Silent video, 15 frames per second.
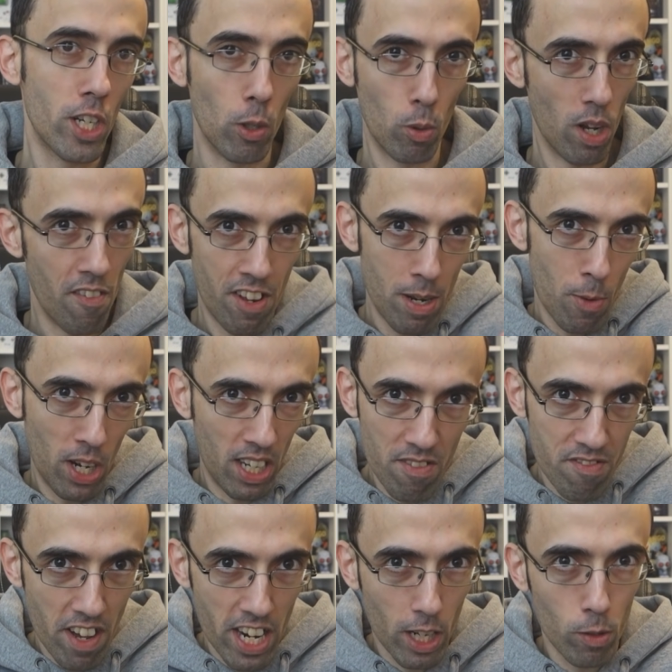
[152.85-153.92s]
in cui avremo a che
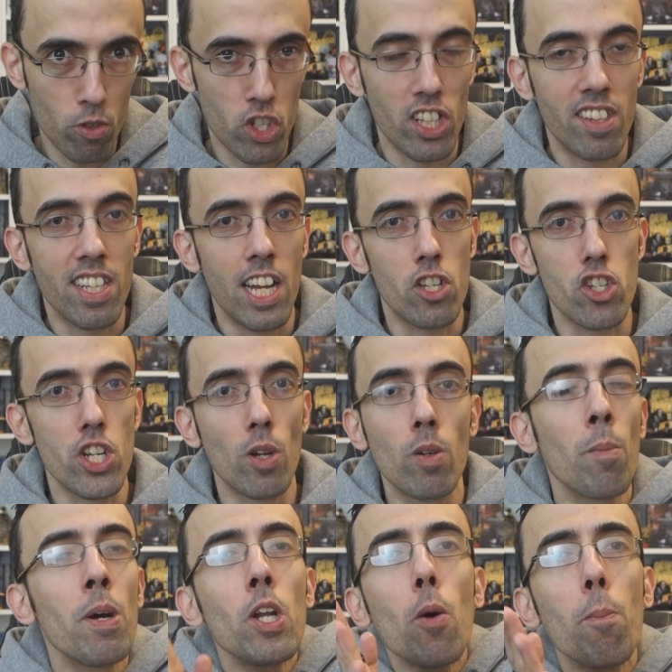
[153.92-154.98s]
fare con GTA
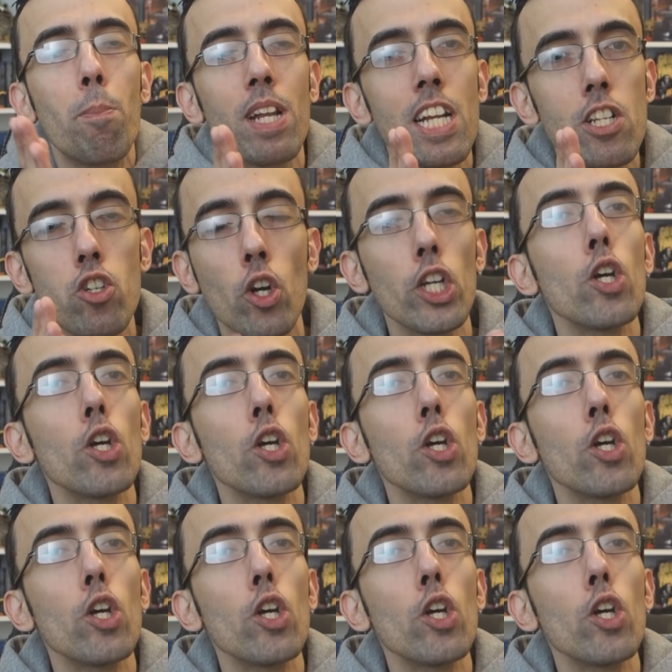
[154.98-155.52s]
5, ma non per il gioco.